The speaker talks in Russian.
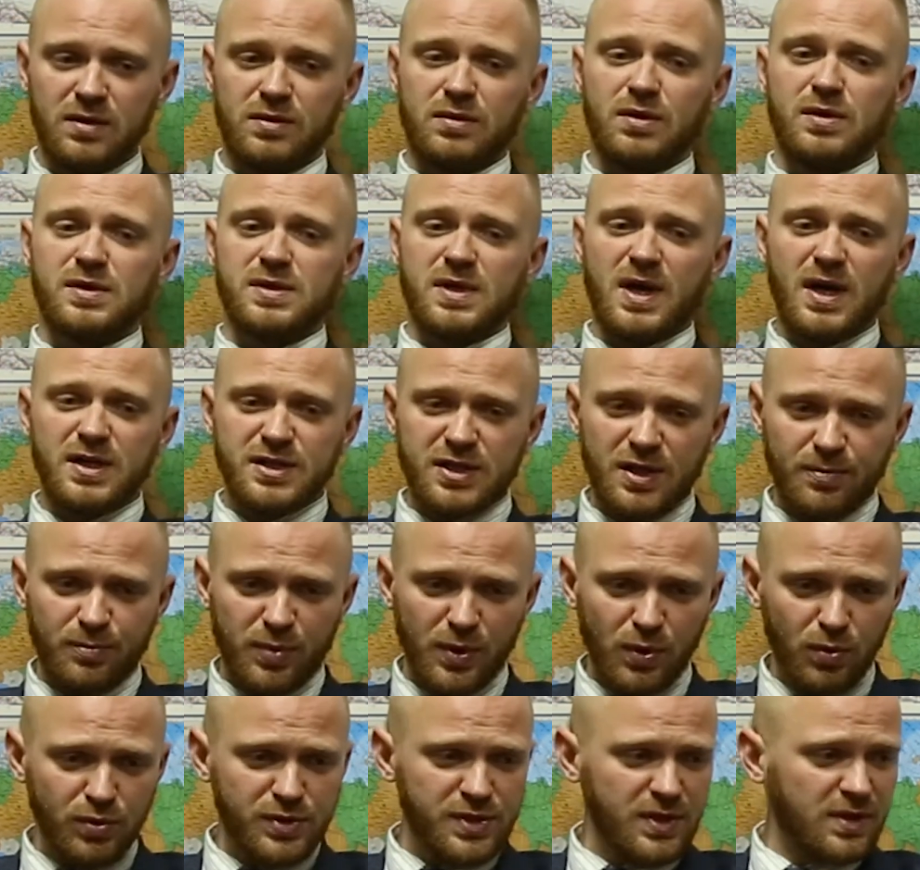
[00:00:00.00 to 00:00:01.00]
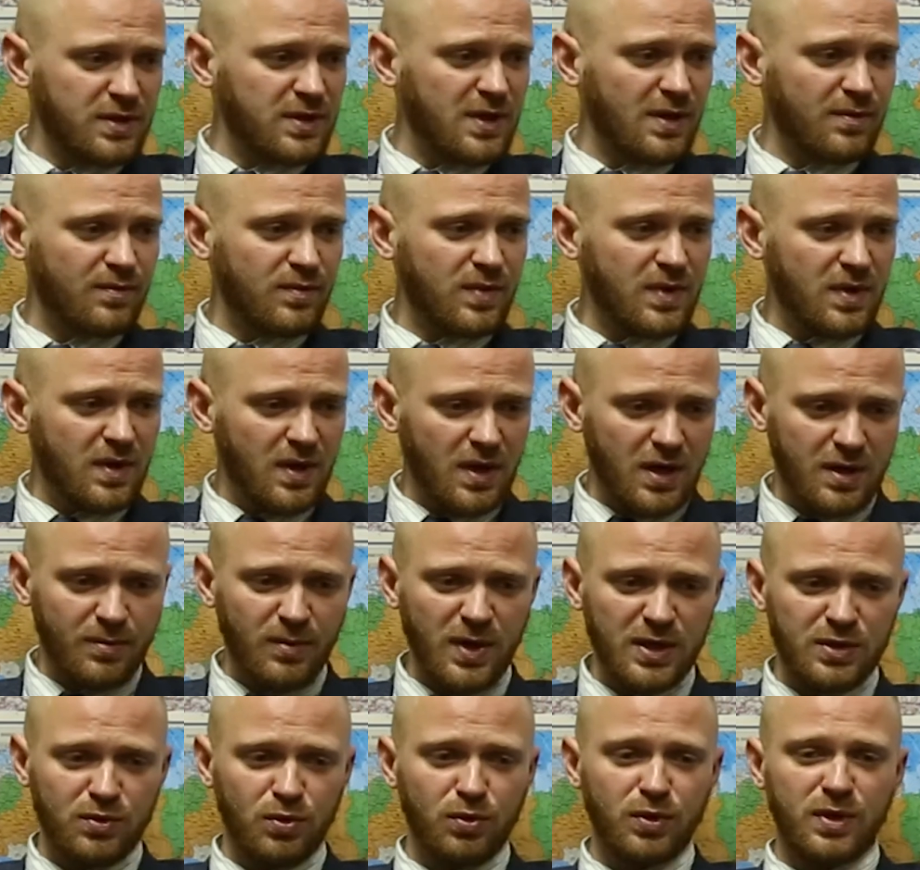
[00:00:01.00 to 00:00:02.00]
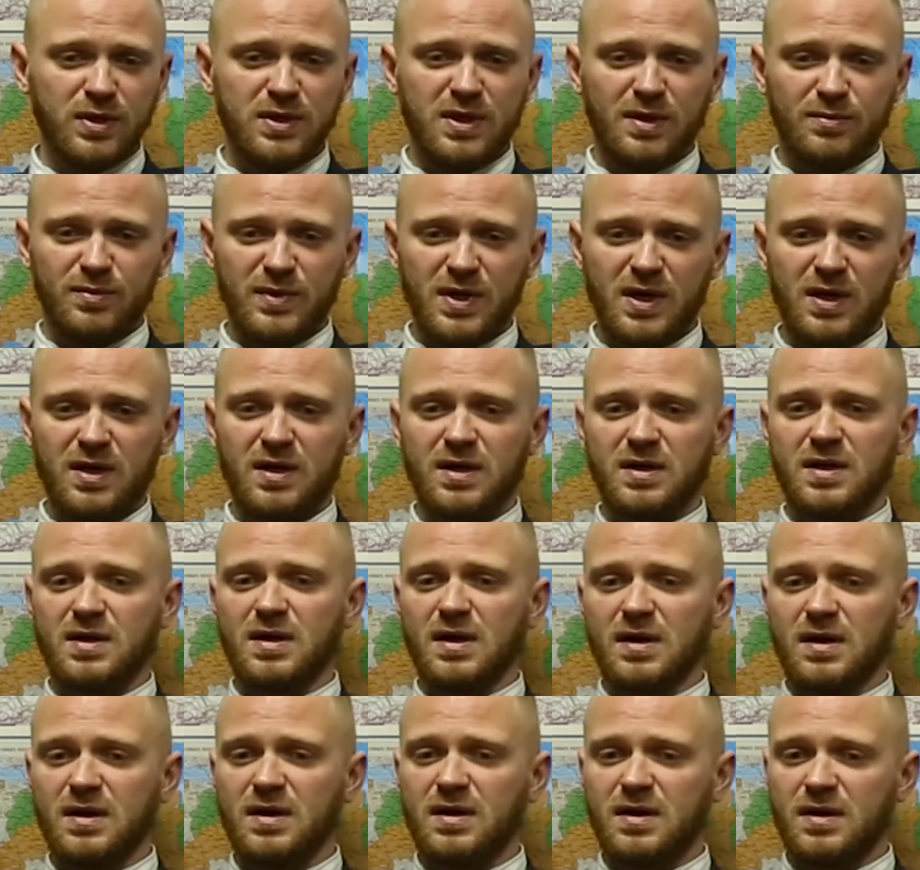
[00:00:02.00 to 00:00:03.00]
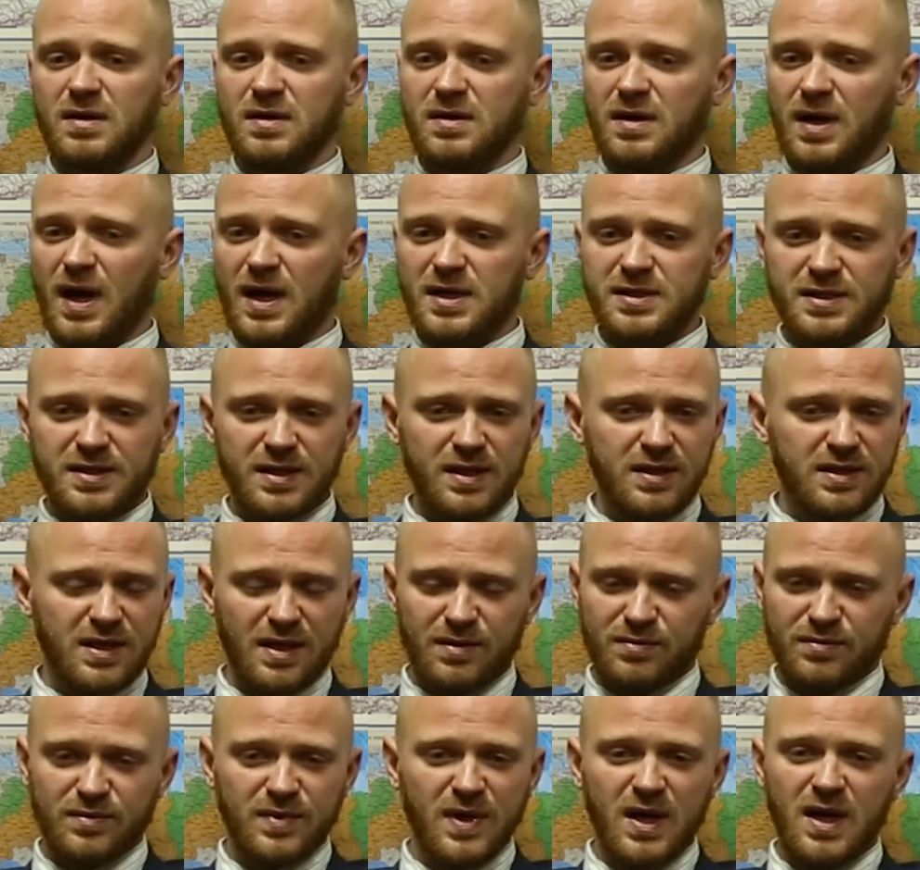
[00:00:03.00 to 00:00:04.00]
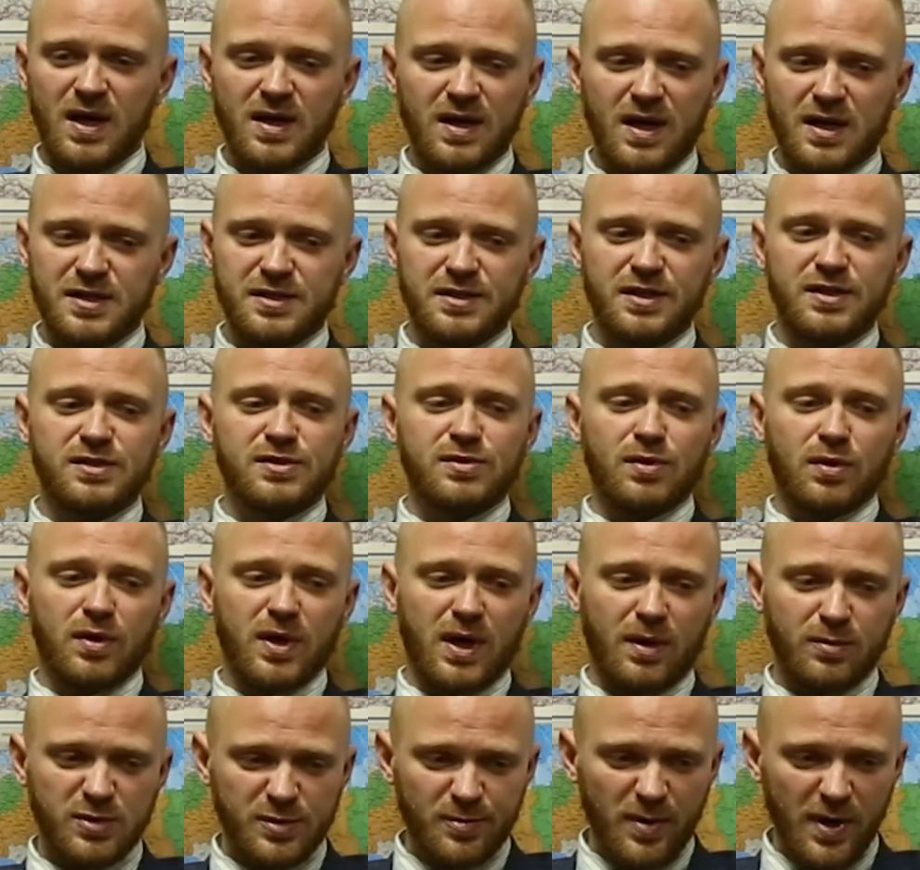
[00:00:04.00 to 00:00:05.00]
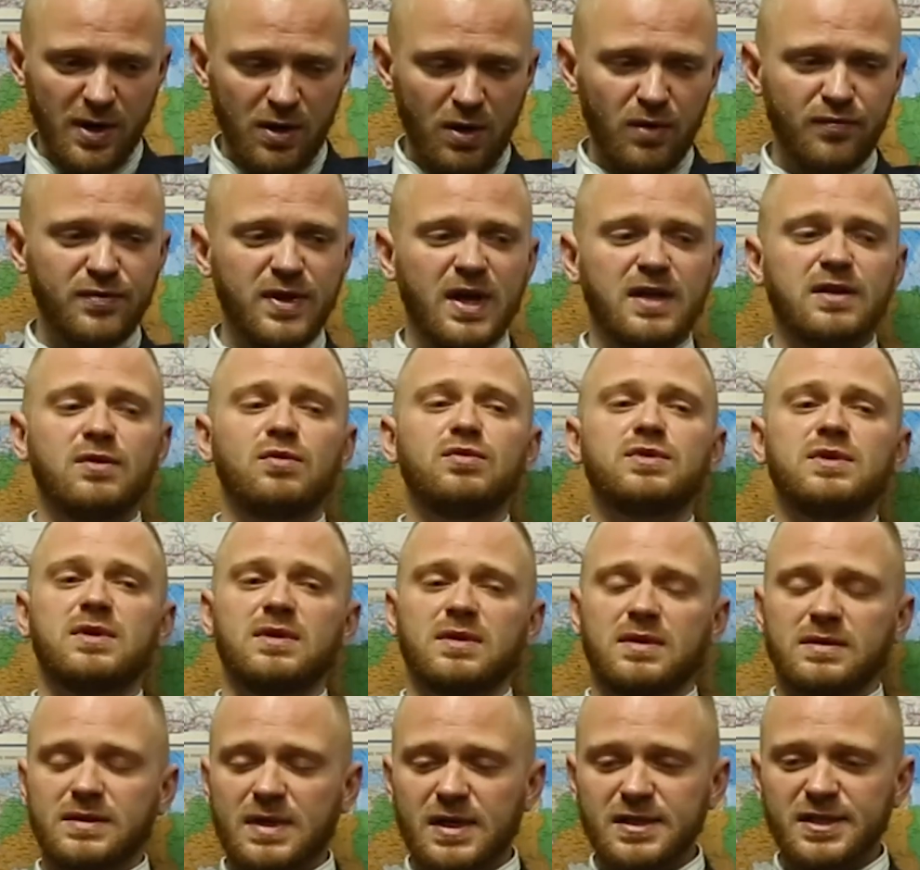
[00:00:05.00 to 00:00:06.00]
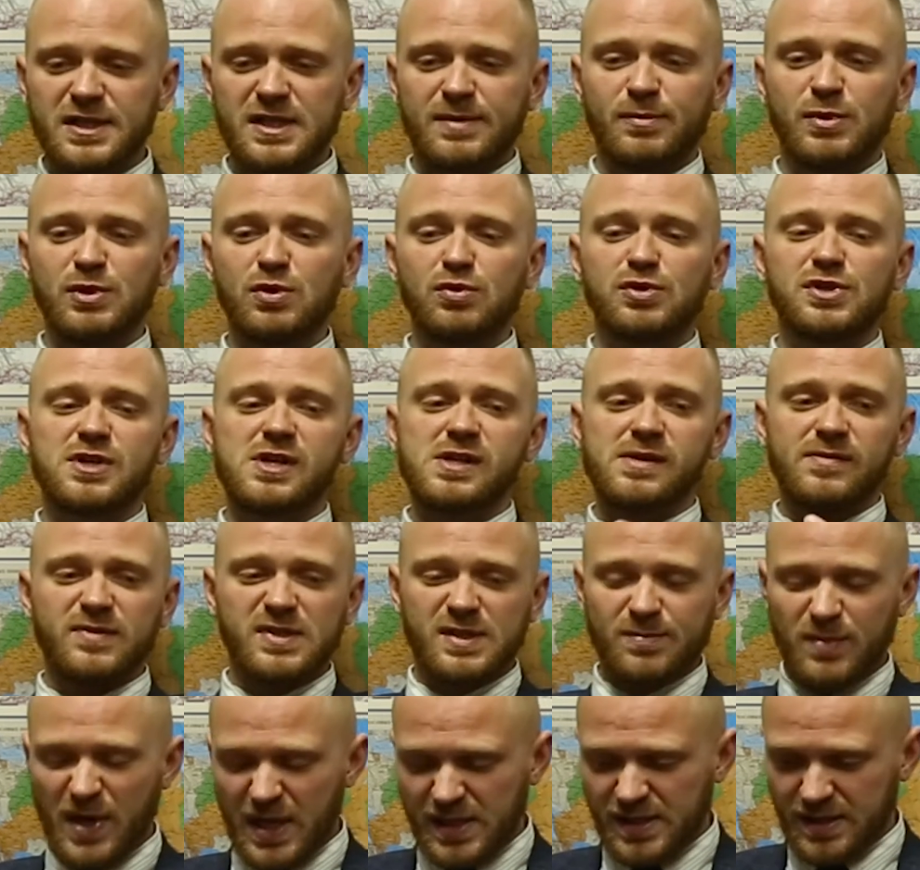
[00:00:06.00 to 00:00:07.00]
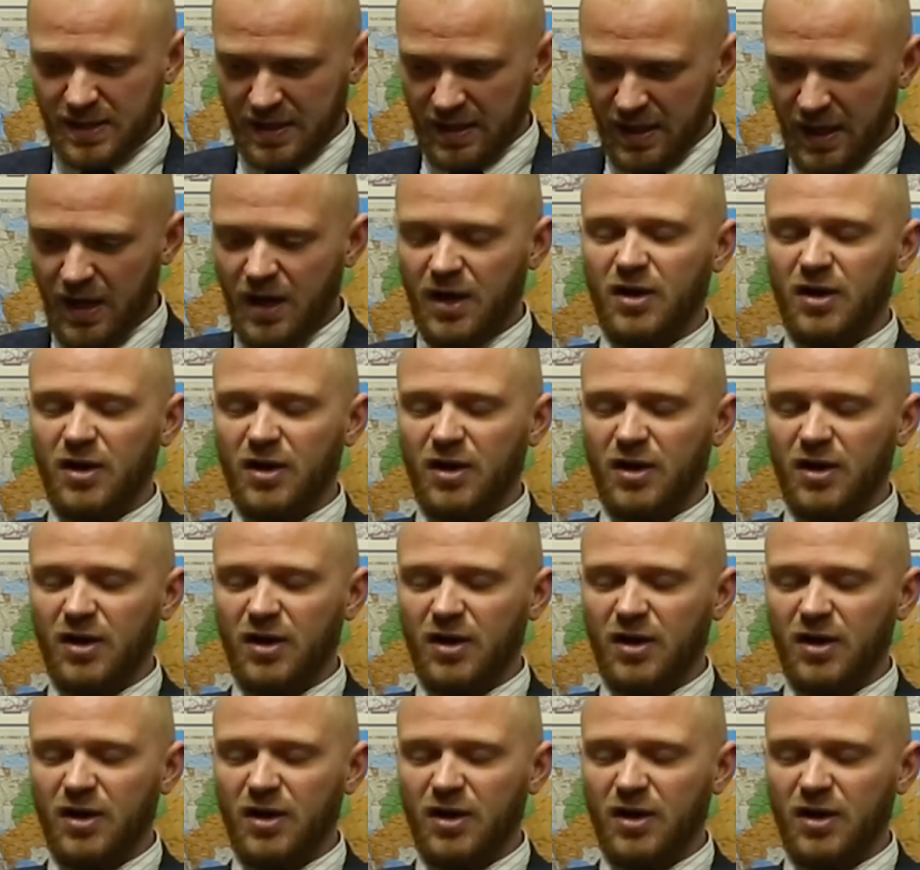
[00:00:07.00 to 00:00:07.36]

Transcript: То есть каждый прутик там, э, арматуры, там, да, э, каждый, там, каждый 100 грамм шпаклевки, они должны быть учтены в смете.